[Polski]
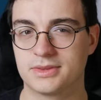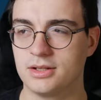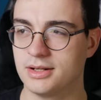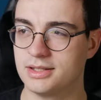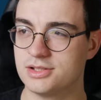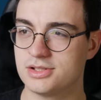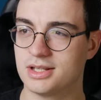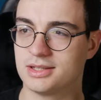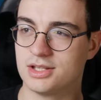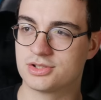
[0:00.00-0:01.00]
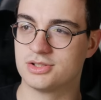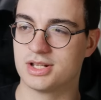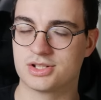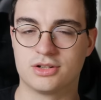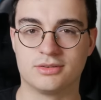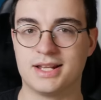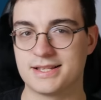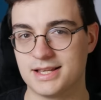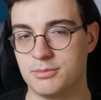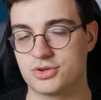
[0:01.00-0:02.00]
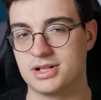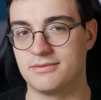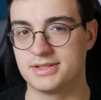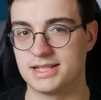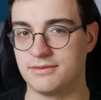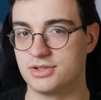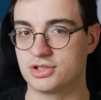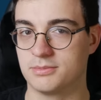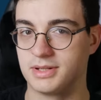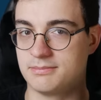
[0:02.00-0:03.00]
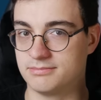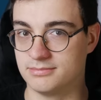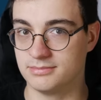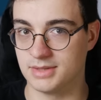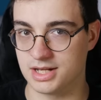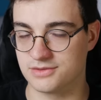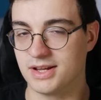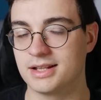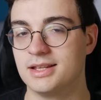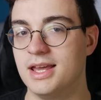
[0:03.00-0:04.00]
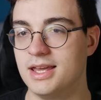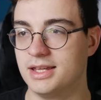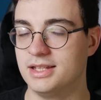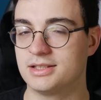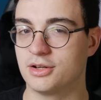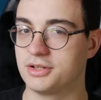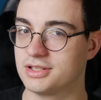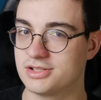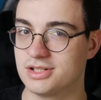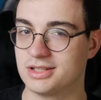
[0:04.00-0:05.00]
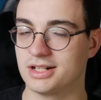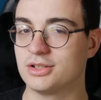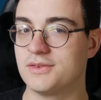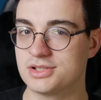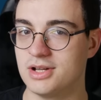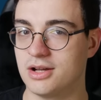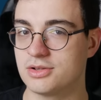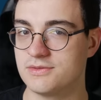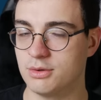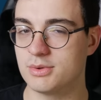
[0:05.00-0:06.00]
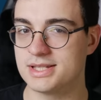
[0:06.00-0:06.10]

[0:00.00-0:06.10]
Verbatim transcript: Teoretycznie też naszego NASA można wystawić sobie na świat i teoretycznie traktować go jako zwykły